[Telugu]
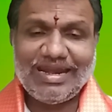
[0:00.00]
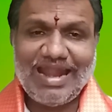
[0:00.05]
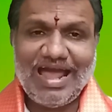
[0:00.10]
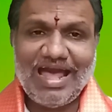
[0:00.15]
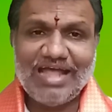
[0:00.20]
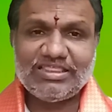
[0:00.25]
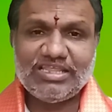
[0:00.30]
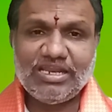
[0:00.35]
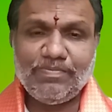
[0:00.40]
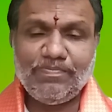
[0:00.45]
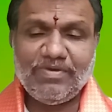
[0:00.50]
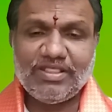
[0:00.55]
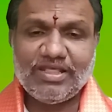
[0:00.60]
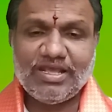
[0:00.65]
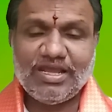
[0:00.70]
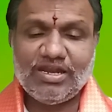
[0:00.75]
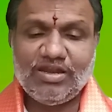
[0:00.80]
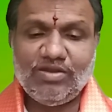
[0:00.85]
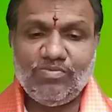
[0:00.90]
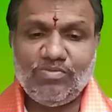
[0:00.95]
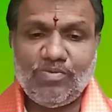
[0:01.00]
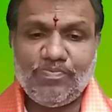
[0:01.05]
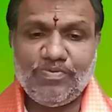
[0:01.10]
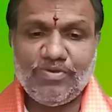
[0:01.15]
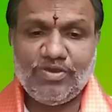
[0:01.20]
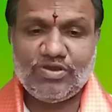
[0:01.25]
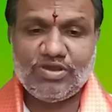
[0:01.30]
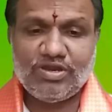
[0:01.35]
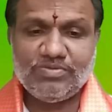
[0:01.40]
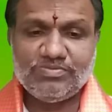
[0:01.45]
రాత్రి పది గంటల
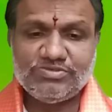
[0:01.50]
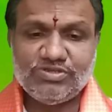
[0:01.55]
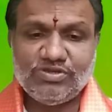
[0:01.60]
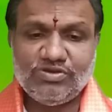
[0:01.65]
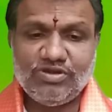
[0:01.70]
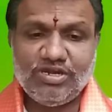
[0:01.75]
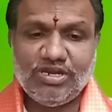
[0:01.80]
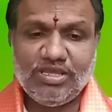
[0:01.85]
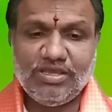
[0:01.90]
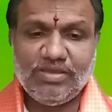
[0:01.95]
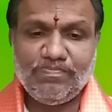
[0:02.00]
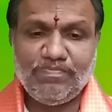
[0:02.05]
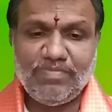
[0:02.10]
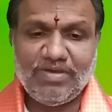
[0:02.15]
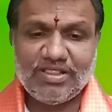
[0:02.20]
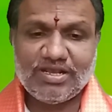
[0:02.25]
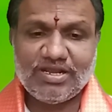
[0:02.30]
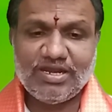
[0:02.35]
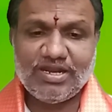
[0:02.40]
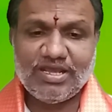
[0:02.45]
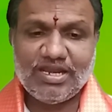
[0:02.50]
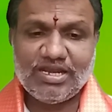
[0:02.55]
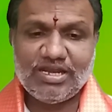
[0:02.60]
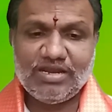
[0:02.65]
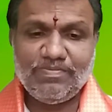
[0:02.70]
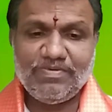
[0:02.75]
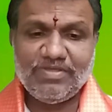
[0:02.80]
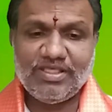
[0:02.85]
ముప్పై ఒక్క నిమిషం నుండి పదకొండు గంటల